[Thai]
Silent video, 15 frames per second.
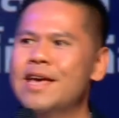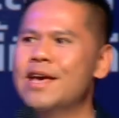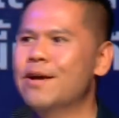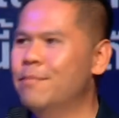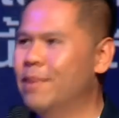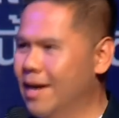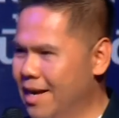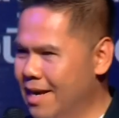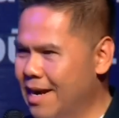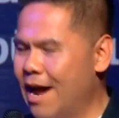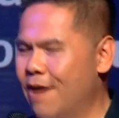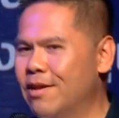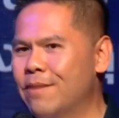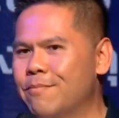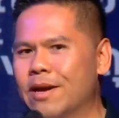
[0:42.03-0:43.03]
เบเงินคราว
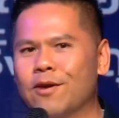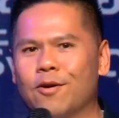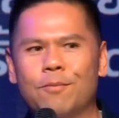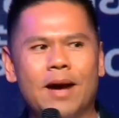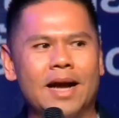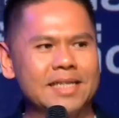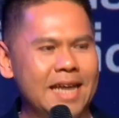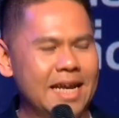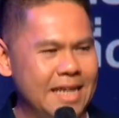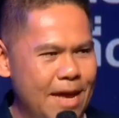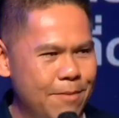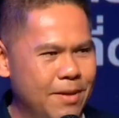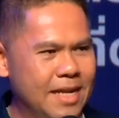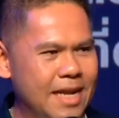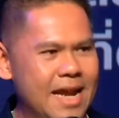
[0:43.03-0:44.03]
นี้เป็นของพักชาติไทย
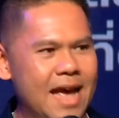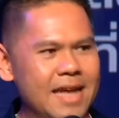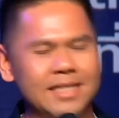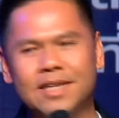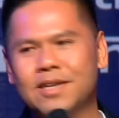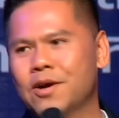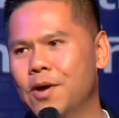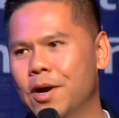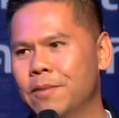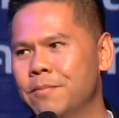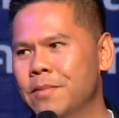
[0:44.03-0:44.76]
พัฒนาเสียก่อน